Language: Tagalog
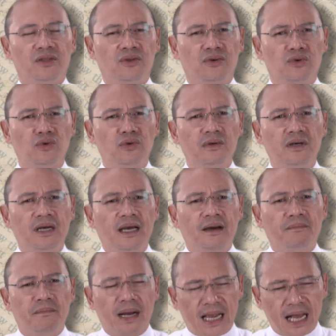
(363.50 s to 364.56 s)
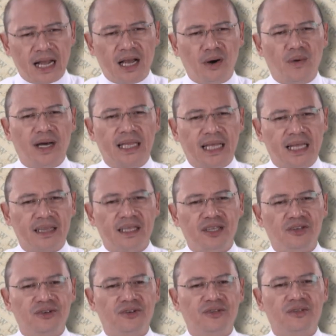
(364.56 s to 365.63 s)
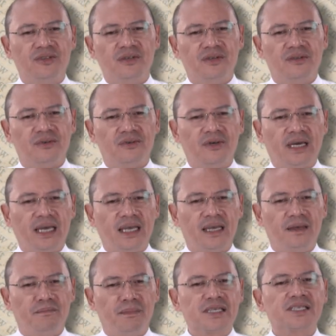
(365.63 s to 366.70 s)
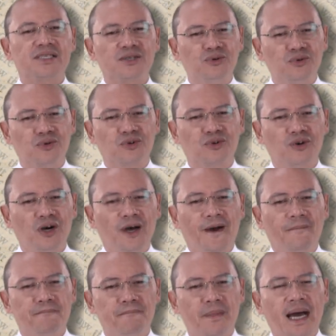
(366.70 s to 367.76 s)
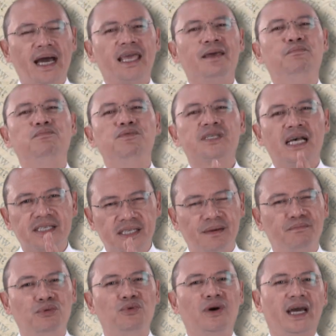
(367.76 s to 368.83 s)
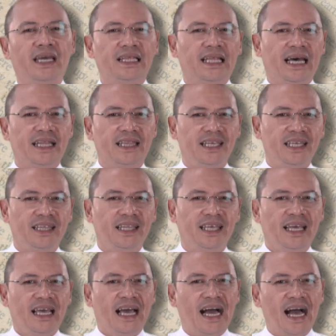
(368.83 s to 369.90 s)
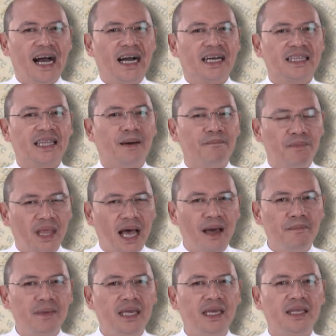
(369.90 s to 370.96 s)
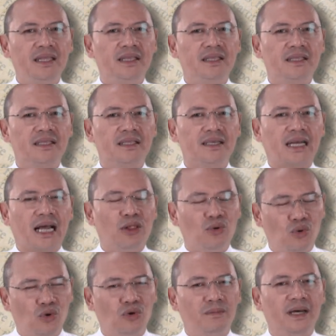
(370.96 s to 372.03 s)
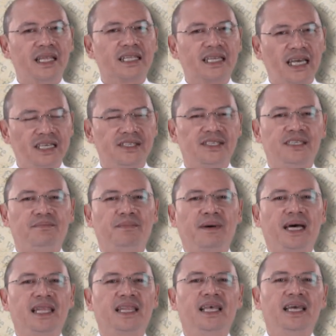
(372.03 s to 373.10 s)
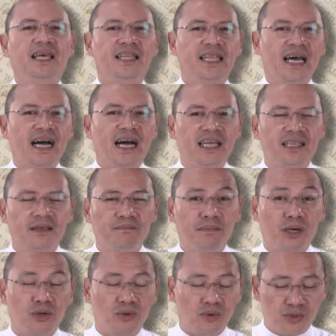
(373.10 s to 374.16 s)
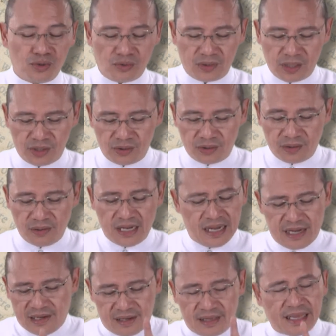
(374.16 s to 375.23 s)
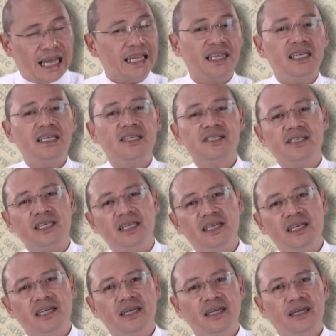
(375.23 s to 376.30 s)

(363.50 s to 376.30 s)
No, kung magagawa natin yon, no, ay mas siguro maibsasabuhay natin ang damdamin, kalooban at kaisipan ng ating Panginoong Kristo. Not easy,